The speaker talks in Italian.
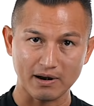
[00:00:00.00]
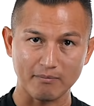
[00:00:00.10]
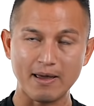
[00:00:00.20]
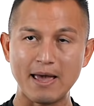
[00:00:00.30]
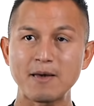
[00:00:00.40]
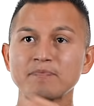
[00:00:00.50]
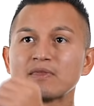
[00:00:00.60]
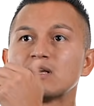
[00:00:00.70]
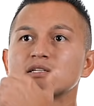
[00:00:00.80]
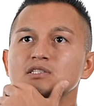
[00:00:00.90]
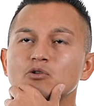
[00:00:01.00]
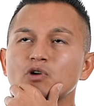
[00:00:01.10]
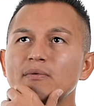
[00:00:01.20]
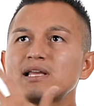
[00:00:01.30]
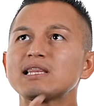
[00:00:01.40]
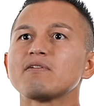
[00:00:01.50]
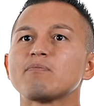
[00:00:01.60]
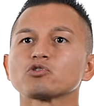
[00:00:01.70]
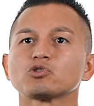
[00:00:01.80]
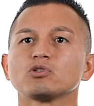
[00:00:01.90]
per me. Sicuramente vi
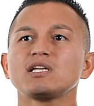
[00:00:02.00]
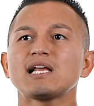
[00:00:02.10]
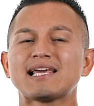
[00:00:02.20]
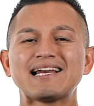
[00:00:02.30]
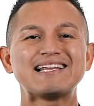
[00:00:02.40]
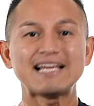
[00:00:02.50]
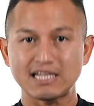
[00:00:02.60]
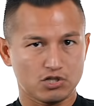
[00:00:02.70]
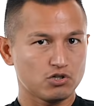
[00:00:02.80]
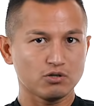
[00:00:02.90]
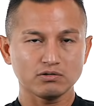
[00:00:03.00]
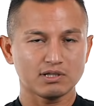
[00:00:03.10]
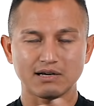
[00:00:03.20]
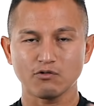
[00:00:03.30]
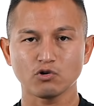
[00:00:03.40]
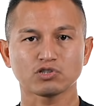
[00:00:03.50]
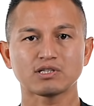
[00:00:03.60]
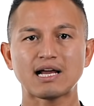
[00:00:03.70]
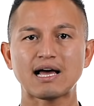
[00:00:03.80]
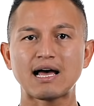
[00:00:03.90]
posso dire che all'inizio della
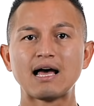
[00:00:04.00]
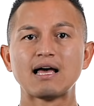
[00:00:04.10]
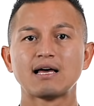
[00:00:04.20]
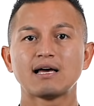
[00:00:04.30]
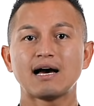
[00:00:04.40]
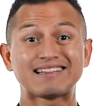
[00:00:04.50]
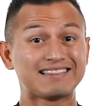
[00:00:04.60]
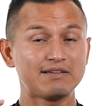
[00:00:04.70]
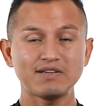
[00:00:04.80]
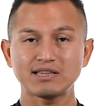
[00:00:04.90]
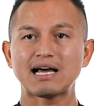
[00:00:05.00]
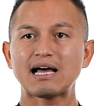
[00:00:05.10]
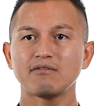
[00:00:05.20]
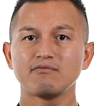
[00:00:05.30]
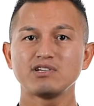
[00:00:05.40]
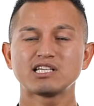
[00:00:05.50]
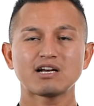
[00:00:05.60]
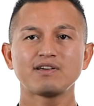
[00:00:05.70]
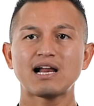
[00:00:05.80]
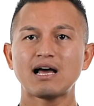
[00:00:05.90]
vostra attività vi
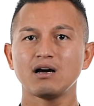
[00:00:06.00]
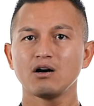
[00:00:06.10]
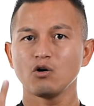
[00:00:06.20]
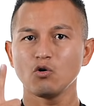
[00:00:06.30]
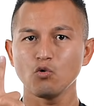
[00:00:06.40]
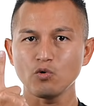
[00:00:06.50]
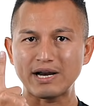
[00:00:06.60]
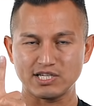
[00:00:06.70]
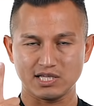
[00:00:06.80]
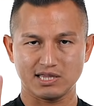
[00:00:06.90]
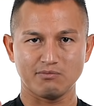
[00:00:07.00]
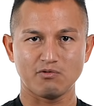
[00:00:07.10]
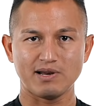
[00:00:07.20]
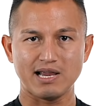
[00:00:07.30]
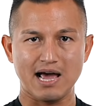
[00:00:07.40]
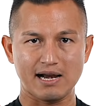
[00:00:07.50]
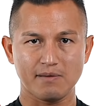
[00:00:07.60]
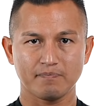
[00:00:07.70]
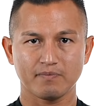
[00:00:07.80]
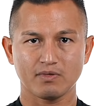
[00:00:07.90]
servirà un agente
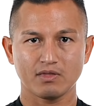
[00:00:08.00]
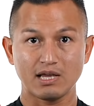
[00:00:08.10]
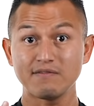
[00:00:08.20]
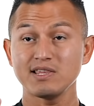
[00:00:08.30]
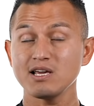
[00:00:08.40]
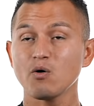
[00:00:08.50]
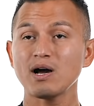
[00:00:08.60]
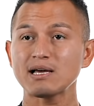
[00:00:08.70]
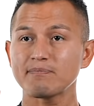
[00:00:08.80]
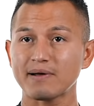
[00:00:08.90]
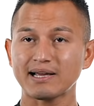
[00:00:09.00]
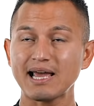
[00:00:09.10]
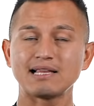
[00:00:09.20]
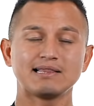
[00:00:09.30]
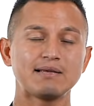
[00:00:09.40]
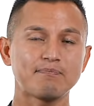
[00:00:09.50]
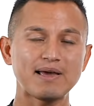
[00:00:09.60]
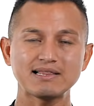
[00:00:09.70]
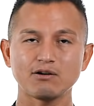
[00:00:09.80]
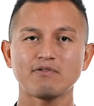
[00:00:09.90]
immobiliare e vi dico anche perché,
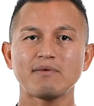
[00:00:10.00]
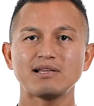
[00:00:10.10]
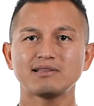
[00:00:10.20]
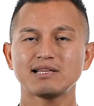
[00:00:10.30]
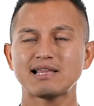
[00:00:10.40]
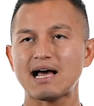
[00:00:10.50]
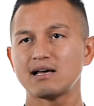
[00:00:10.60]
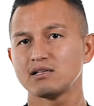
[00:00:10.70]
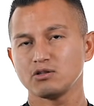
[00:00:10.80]
dipende ovviamente da